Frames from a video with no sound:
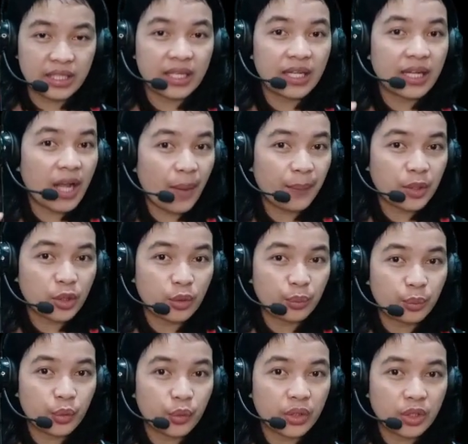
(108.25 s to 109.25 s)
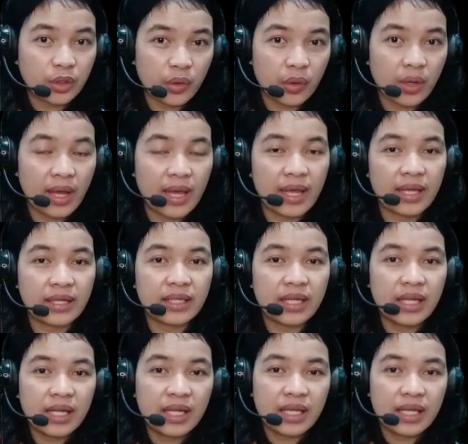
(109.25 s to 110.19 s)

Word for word: Ginagamit ko po ito and